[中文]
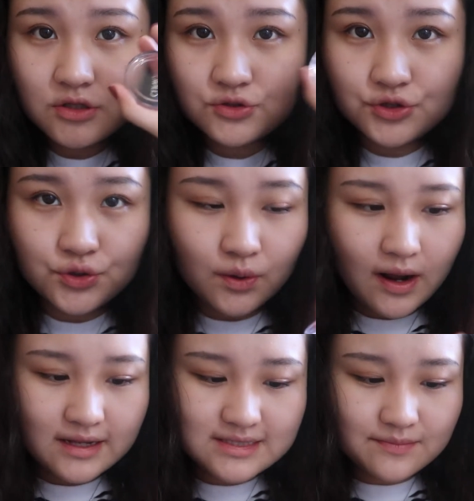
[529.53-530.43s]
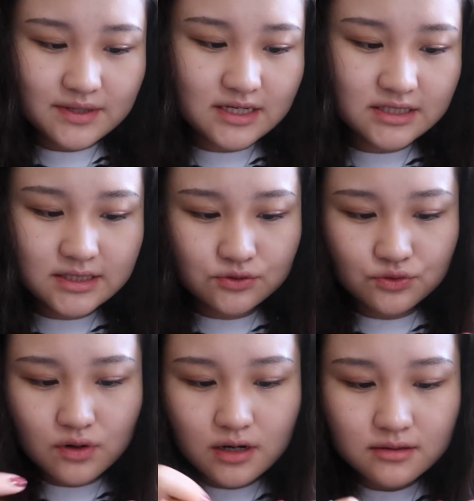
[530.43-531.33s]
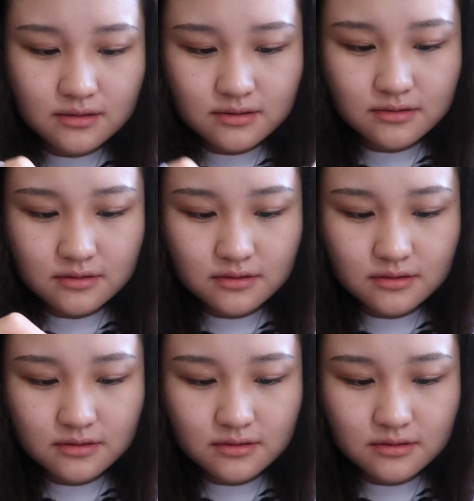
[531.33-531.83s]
就是用倩碧的这个小菊花儿。